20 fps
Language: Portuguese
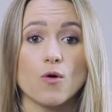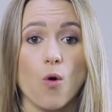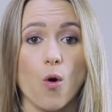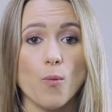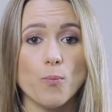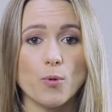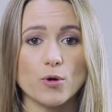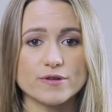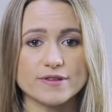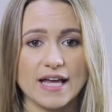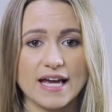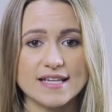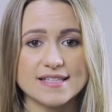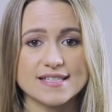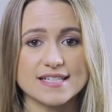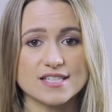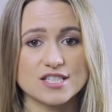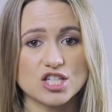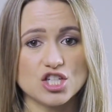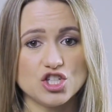com
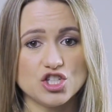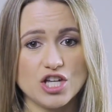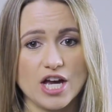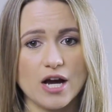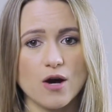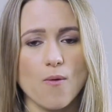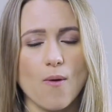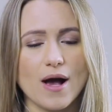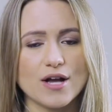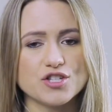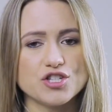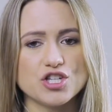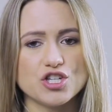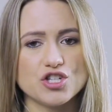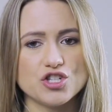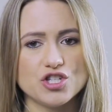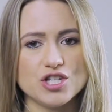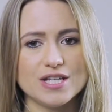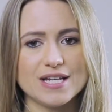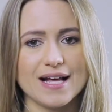potências que chegam a
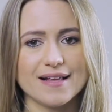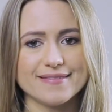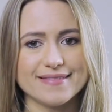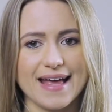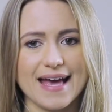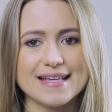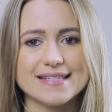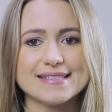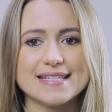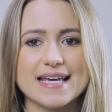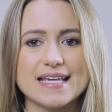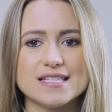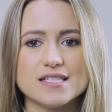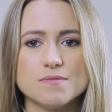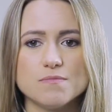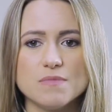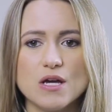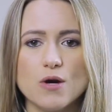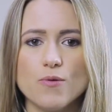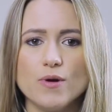atingir até
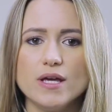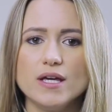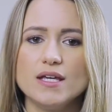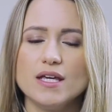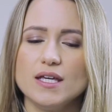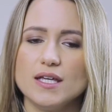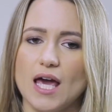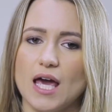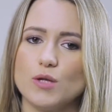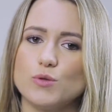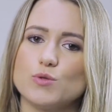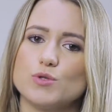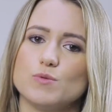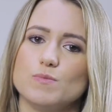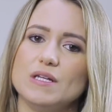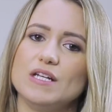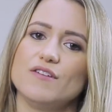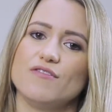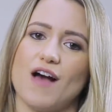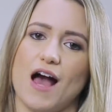
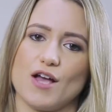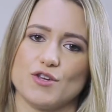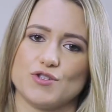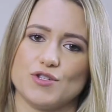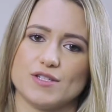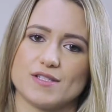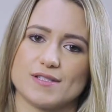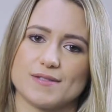6.500 mW.